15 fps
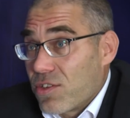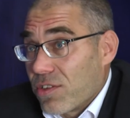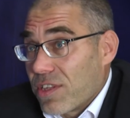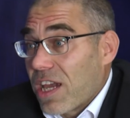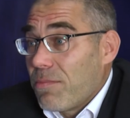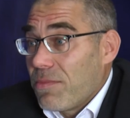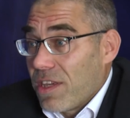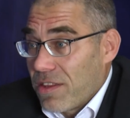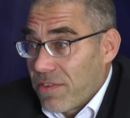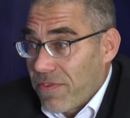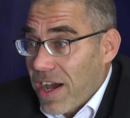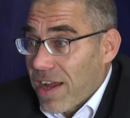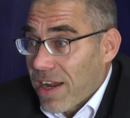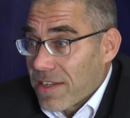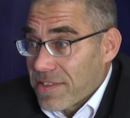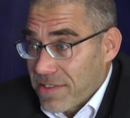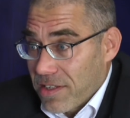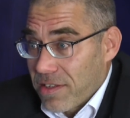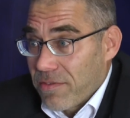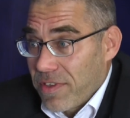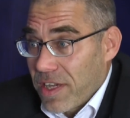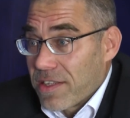co najmniej dwa
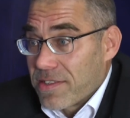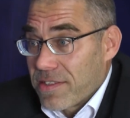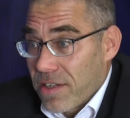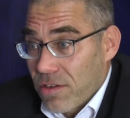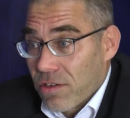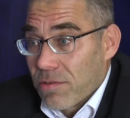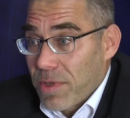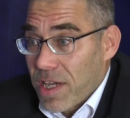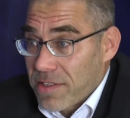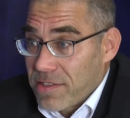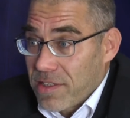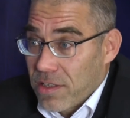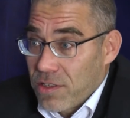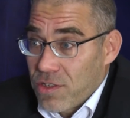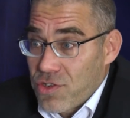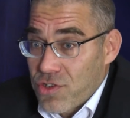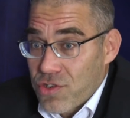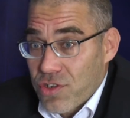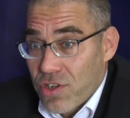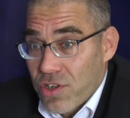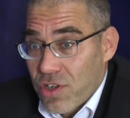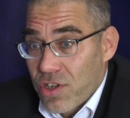razy więcej od miasta
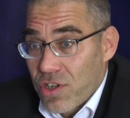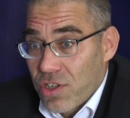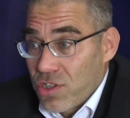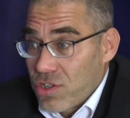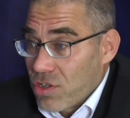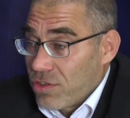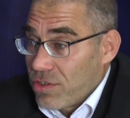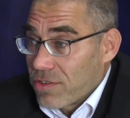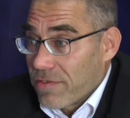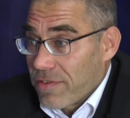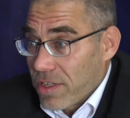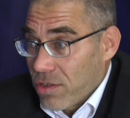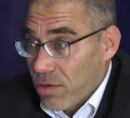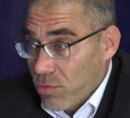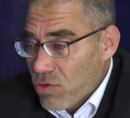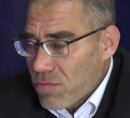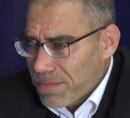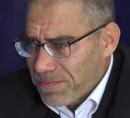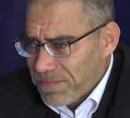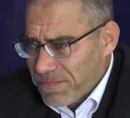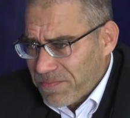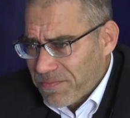niż, niż lotnisko w Radomiu.